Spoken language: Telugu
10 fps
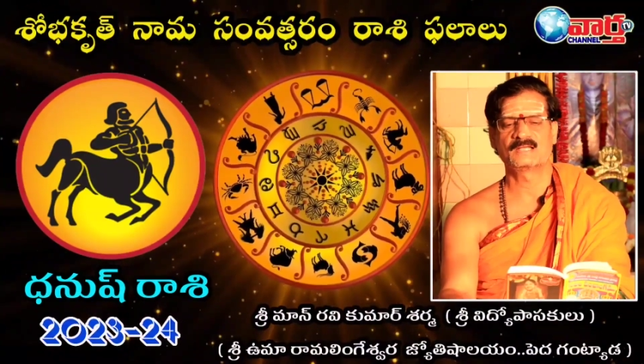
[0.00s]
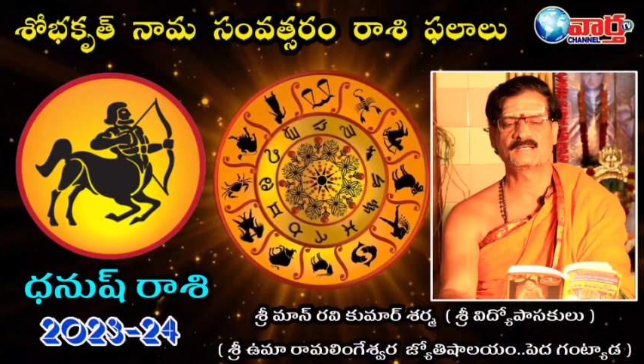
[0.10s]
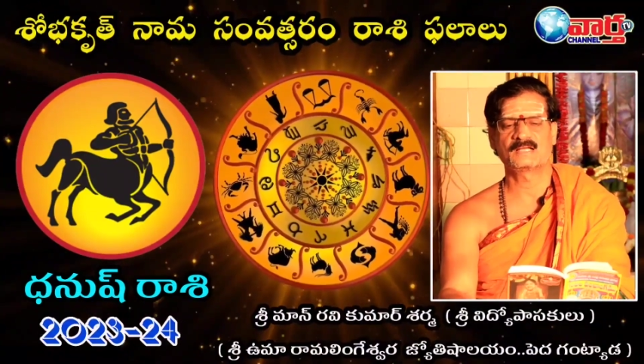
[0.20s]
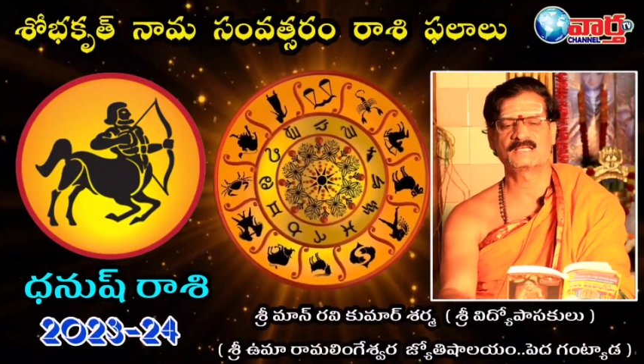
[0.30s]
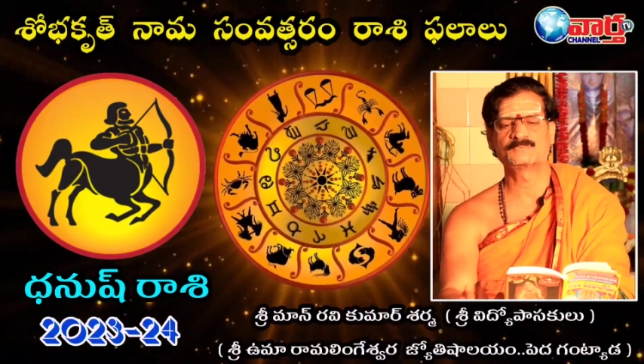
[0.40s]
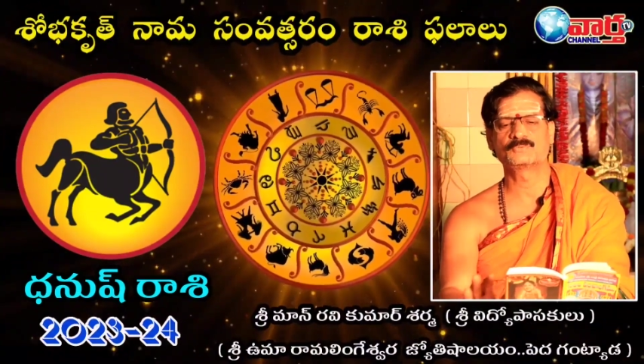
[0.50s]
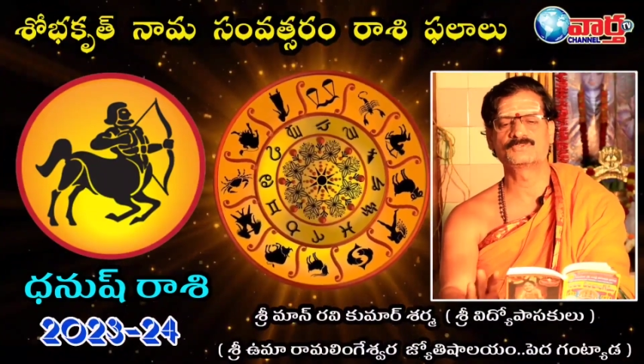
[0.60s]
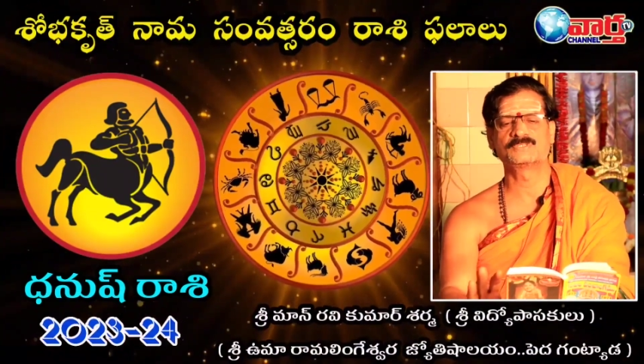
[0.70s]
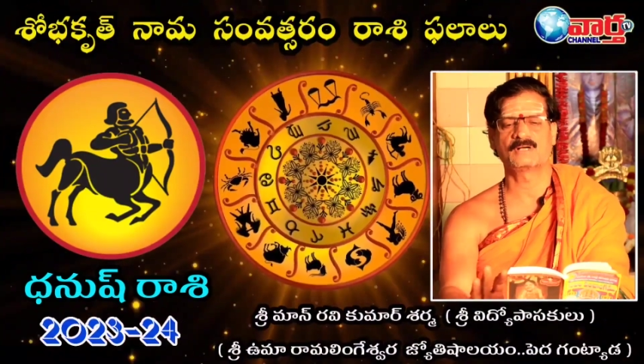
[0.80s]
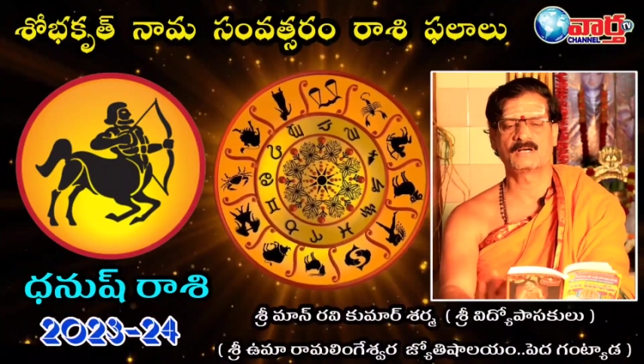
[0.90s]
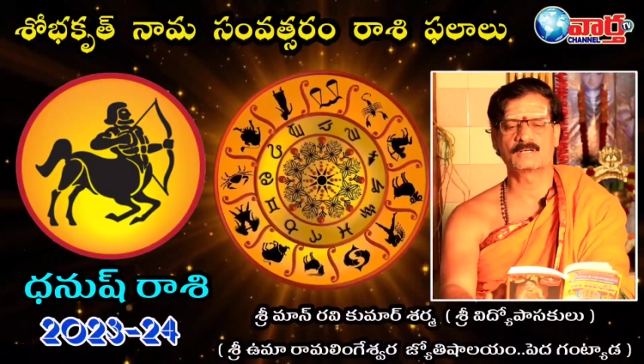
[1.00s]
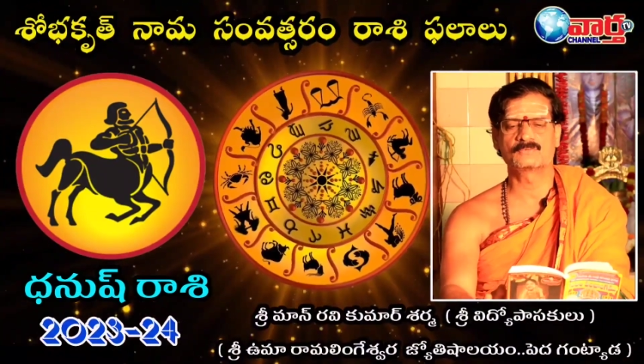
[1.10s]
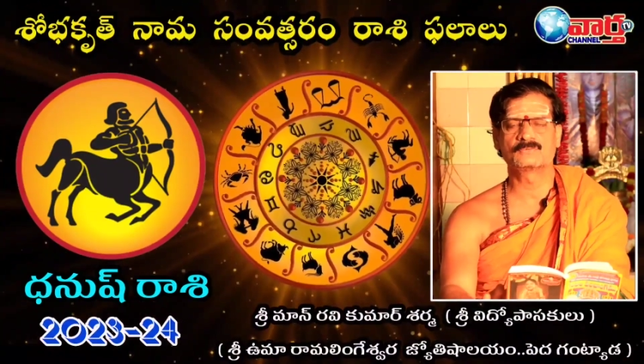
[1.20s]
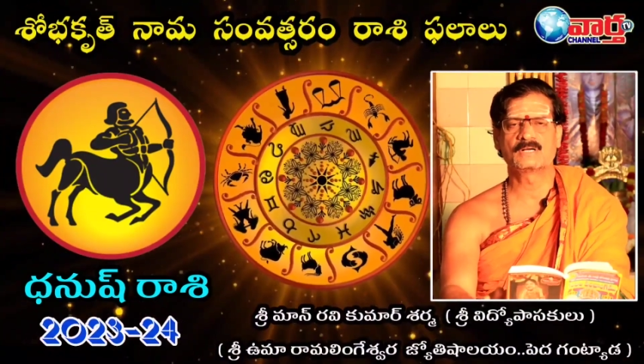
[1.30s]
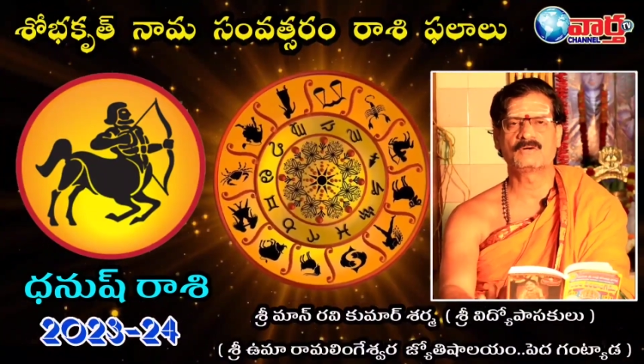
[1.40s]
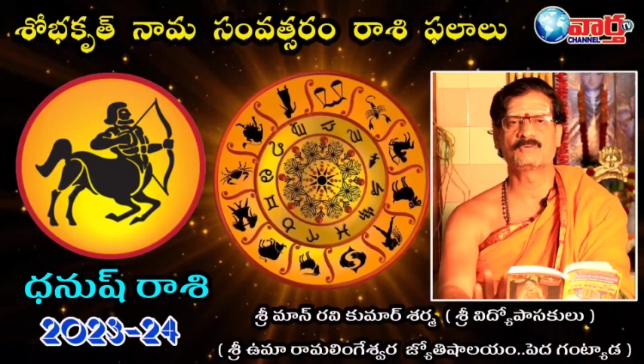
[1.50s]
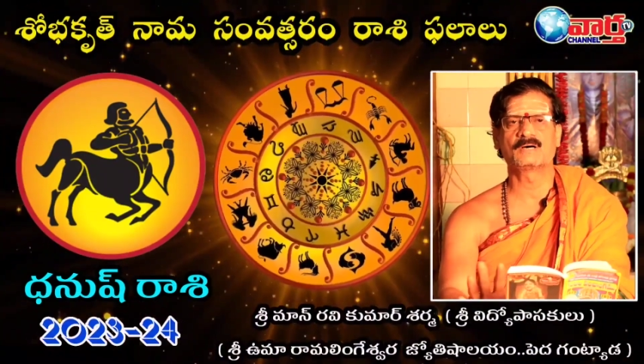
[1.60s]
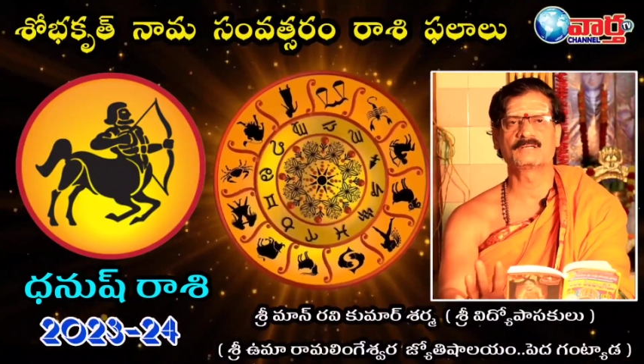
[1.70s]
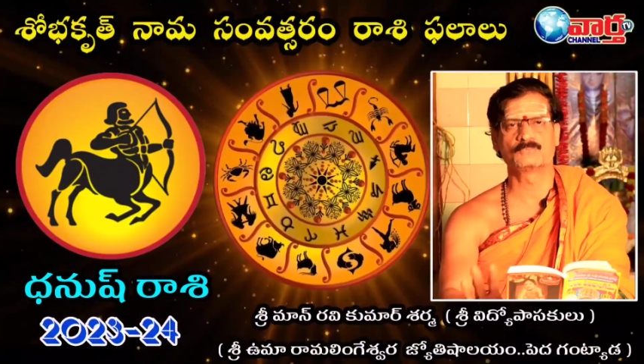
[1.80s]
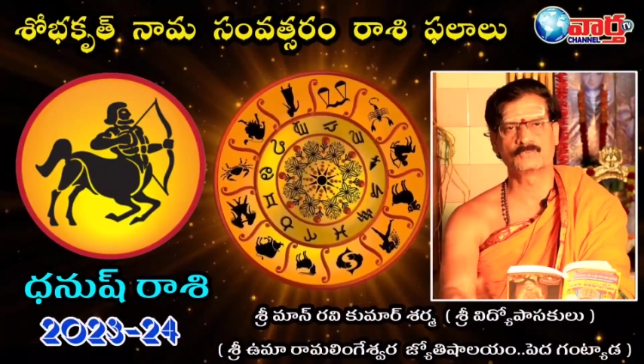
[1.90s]
అలాగే రాజపూజ్యం ఆరు
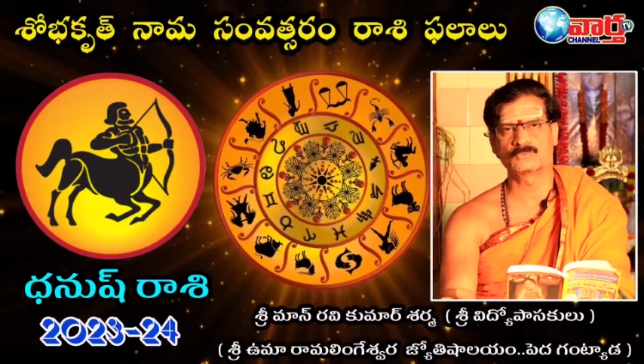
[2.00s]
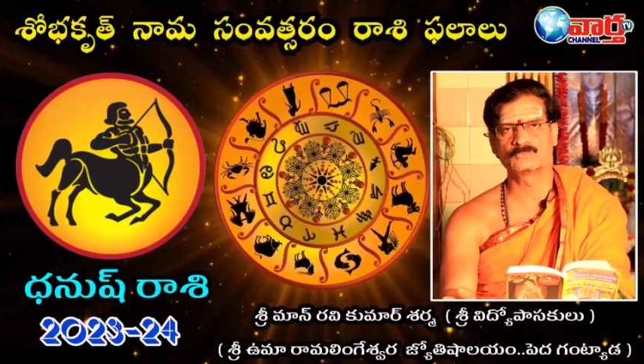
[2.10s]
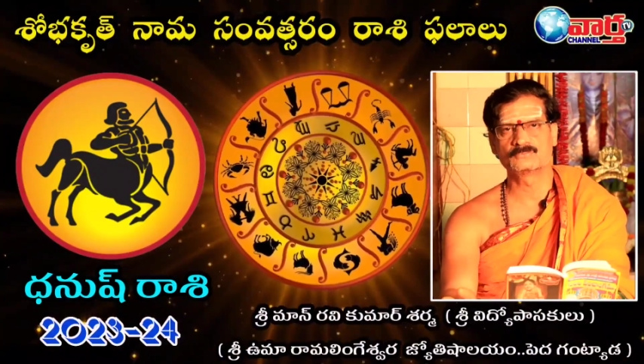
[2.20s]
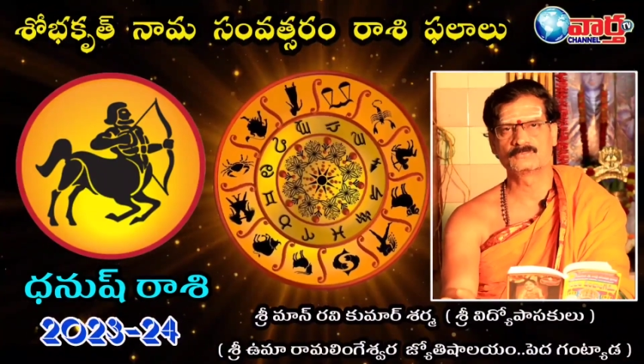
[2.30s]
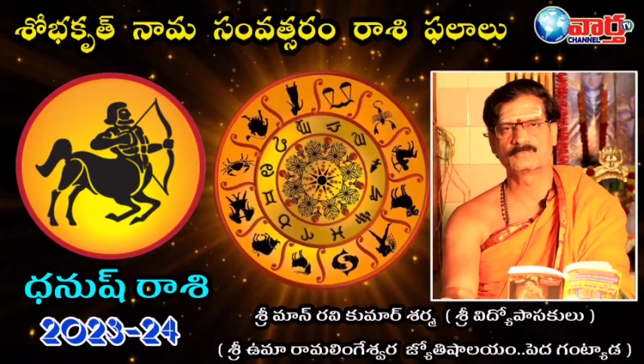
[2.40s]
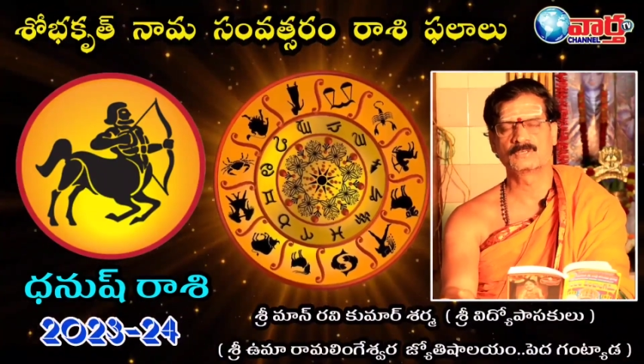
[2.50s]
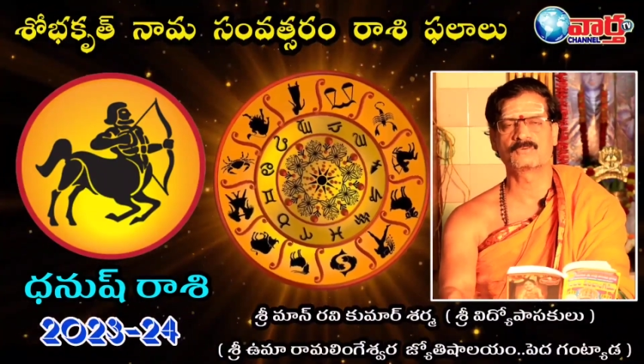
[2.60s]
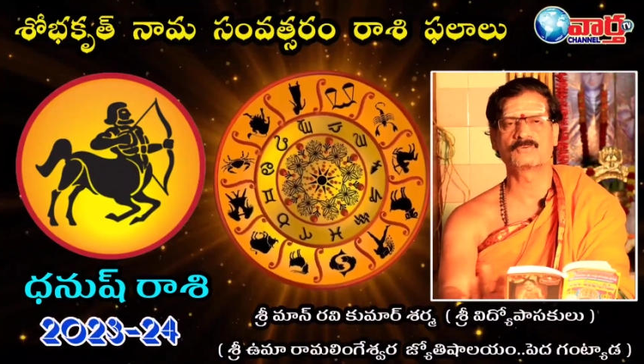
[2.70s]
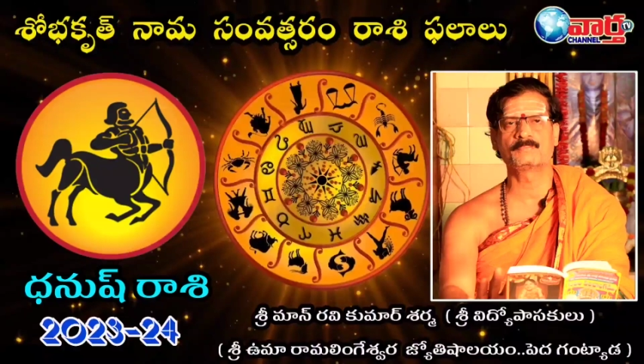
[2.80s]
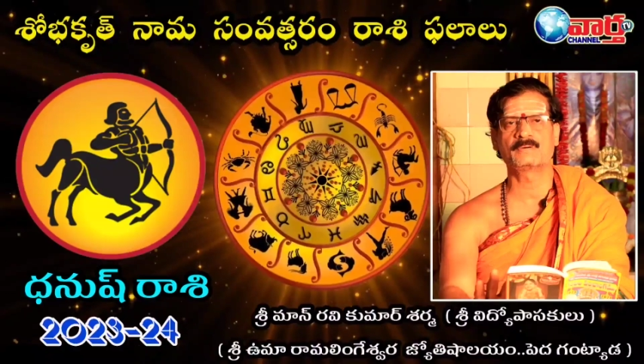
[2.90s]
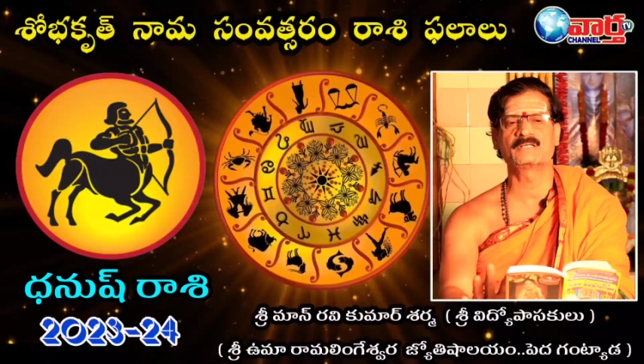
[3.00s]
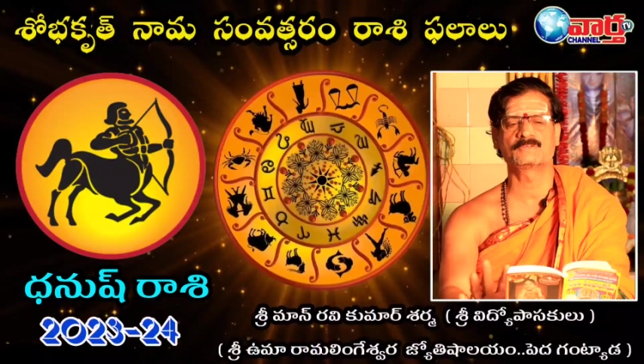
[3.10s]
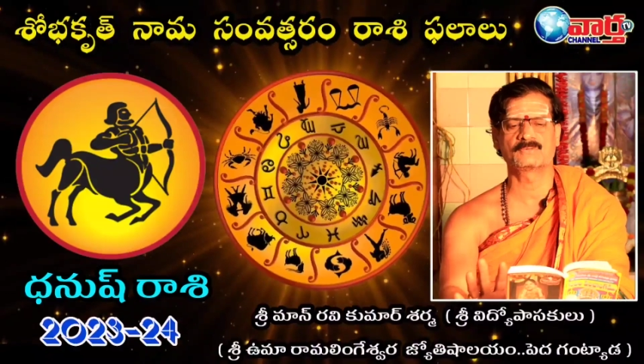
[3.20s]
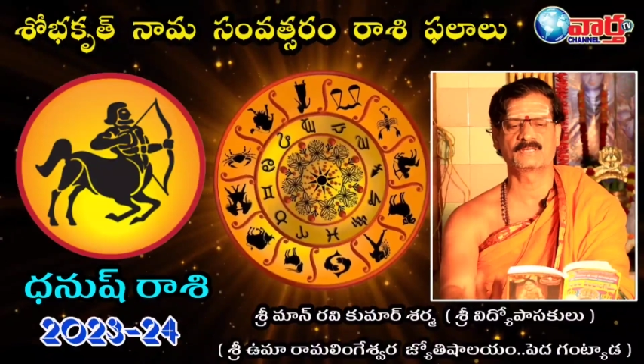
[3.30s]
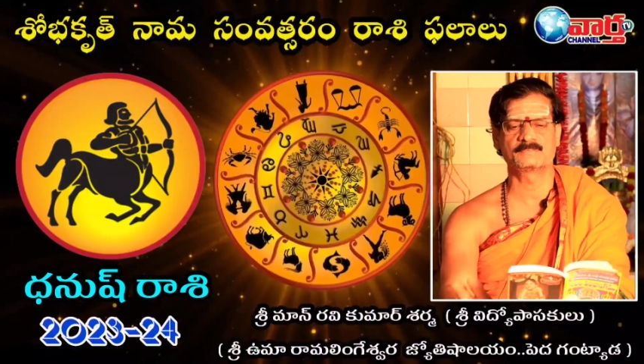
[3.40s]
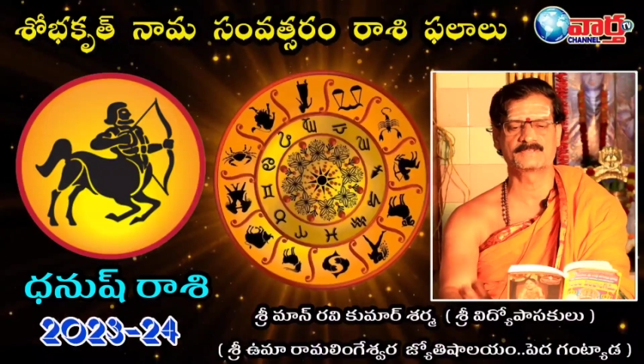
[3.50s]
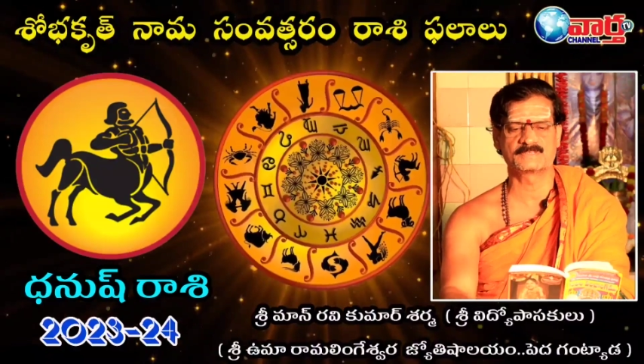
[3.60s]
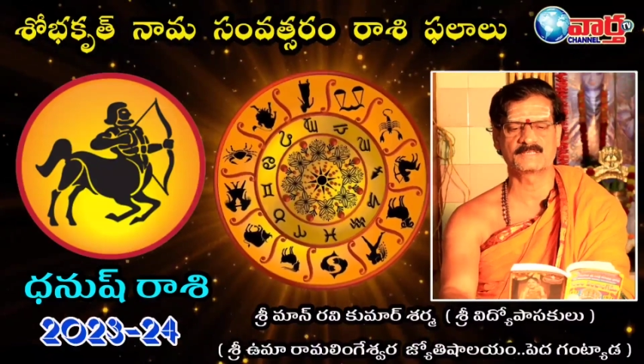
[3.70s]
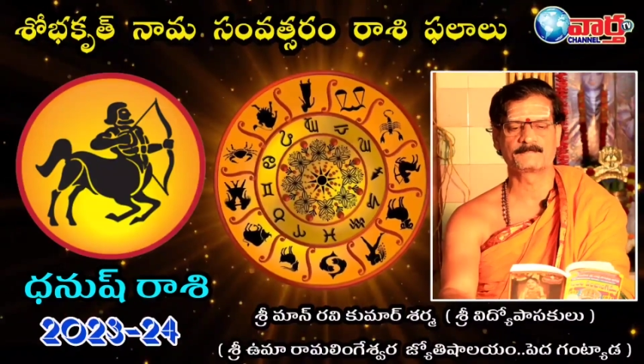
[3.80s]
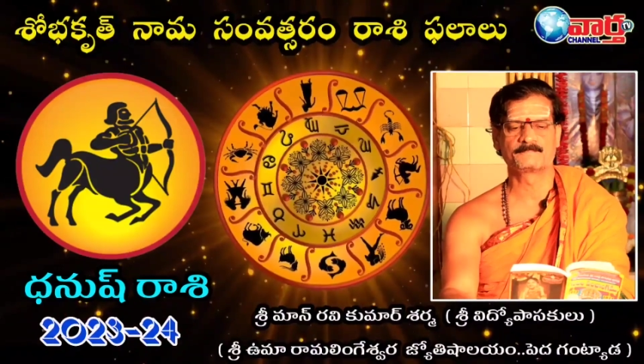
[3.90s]
అవమానం మూడు గౌరవం పాడు ఎక్కువ
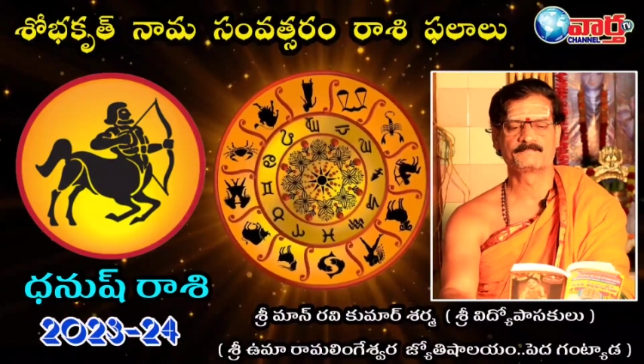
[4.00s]
కనిపిస్తున్నాయి